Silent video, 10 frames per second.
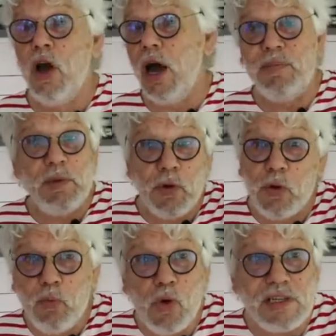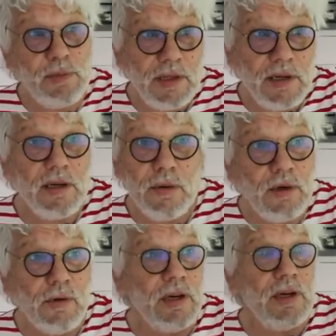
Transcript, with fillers: un petit peu comme moi ce matin, quoi, voilà,